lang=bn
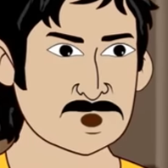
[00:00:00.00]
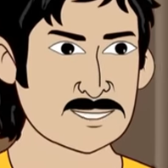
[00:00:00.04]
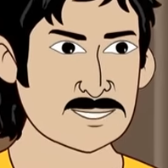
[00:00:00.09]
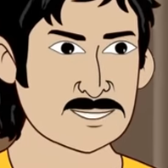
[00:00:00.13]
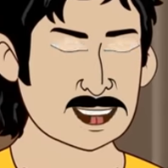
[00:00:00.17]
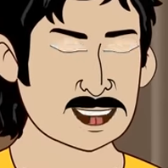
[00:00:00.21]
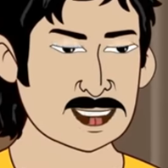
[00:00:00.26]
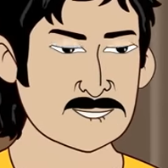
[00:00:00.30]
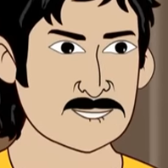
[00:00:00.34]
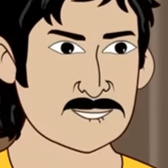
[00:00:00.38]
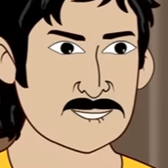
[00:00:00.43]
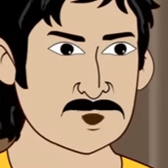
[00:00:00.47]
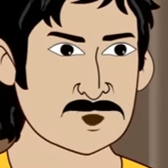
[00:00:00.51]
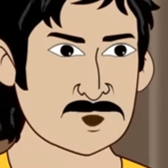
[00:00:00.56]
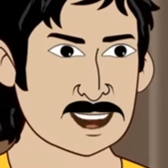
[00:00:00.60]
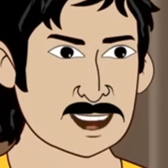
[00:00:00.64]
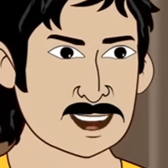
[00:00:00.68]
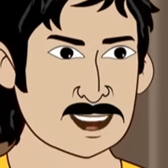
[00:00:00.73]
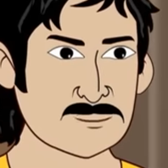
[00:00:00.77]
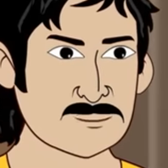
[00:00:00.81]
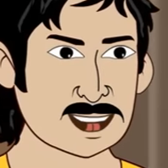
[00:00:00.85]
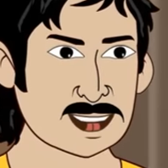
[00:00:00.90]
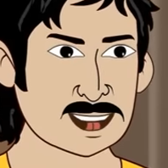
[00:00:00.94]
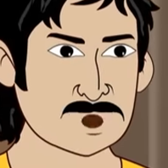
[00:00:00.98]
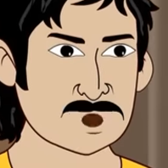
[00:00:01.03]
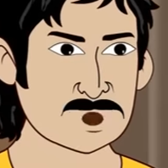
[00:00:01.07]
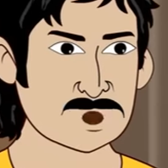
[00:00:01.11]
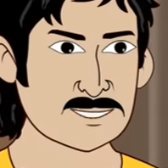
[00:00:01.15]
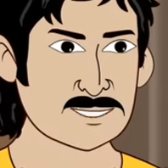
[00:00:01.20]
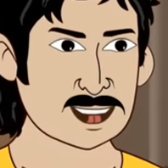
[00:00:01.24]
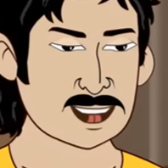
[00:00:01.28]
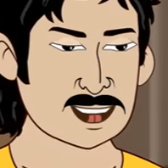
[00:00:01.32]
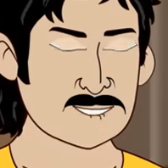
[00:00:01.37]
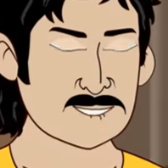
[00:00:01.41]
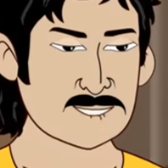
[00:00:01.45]
পানিও পড়বে না
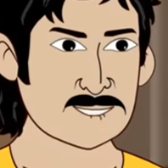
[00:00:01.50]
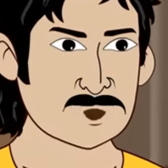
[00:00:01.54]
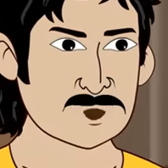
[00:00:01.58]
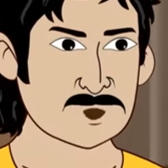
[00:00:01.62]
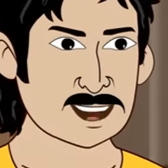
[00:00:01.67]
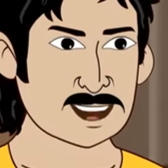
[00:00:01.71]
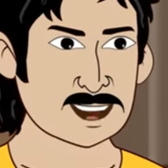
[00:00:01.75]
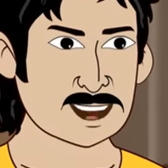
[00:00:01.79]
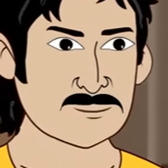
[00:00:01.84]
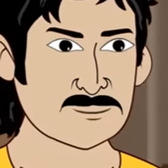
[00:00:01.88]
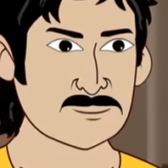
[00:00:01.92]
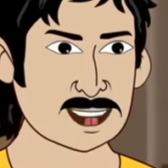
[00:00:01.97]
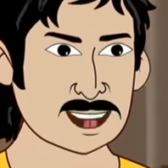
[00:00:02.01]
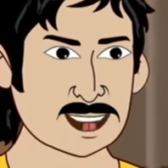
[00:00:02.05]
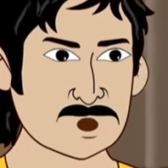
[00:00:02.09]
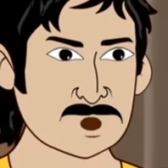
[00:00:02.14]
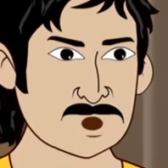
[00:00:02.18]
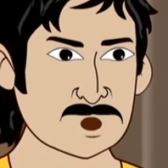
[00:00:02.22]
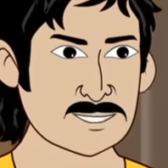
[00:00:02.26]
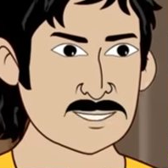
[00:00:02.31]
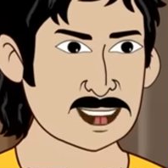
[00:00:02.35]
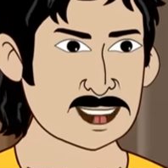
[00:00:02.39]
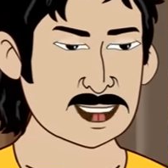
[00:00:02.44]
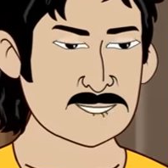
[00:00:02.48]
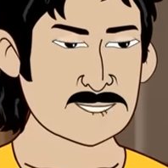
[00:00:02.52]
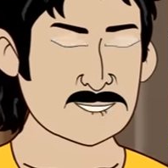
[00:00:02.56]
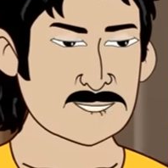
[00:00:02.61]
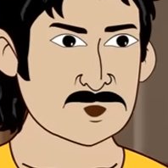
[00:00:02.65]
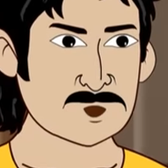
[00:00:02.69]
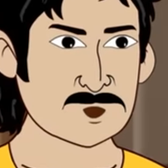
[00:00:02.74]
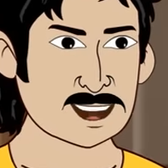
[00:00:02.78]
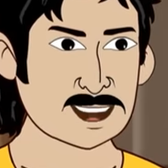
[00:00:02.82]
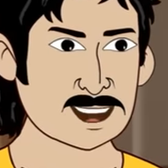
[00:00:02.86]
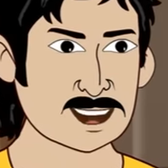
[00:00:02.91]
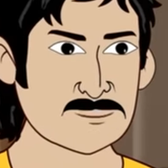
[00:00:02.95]
কি
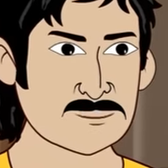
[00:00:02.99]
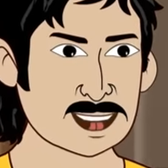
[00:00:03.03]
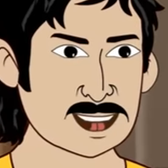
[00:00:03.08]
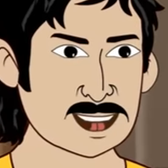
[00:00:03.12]
বলো